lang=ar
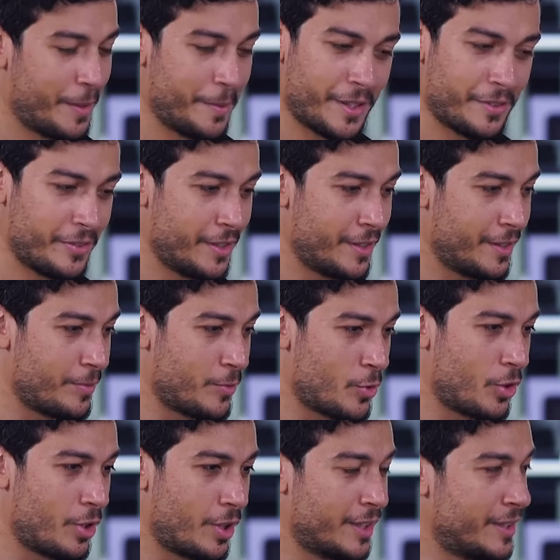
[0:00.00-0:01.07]
الله يبارك فيكي
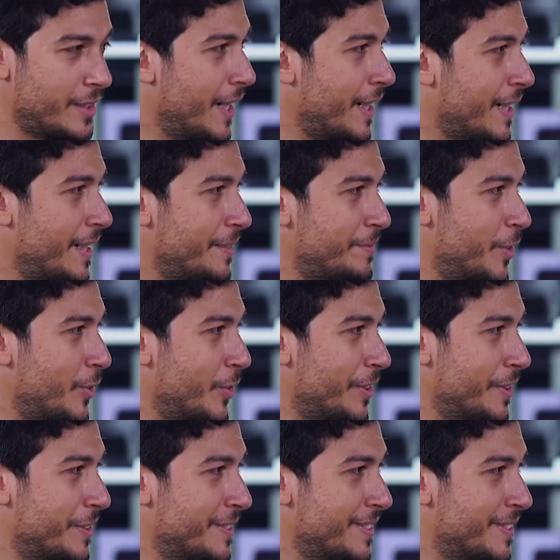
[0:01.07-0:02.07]
شكرا جدا على الكلام ده والله